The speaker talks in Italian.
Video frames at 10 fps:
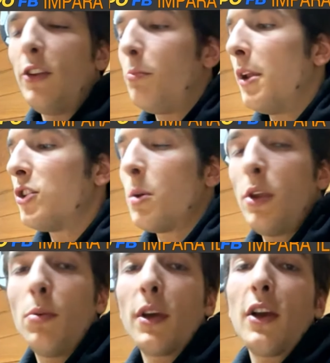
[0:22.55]
di
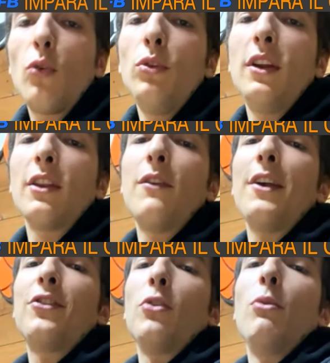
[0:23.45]
sbilanciamento perché alcuni in
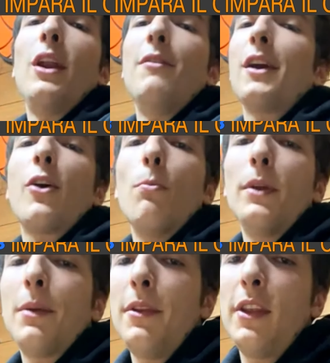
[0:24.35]
advance hanno una leva che è
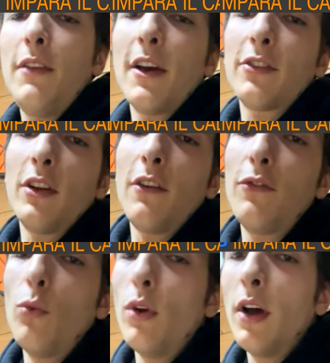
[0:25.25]
completamente diversa dal
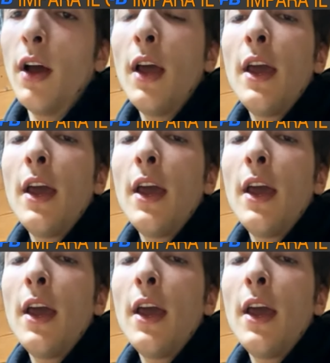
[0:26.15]
full.